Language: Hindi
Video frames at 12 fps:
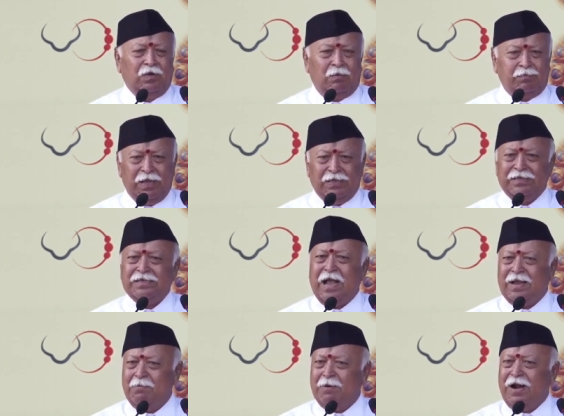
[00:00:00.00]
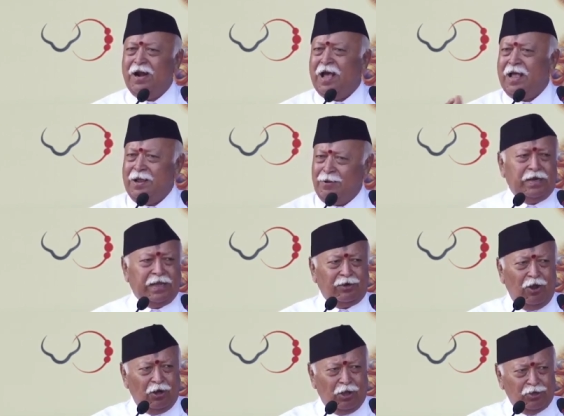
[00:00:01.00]
अपना देश आगे बढ़ रहा है
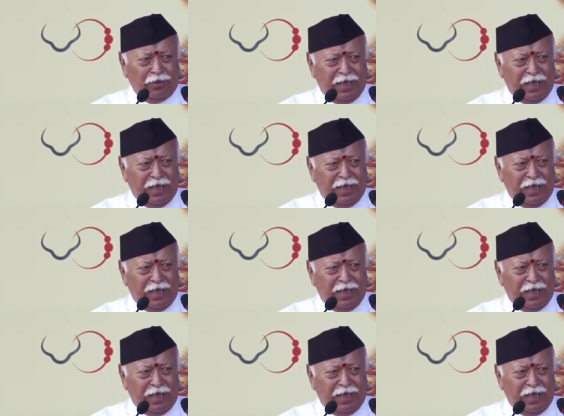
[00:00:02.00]
टेक्नोलॉजी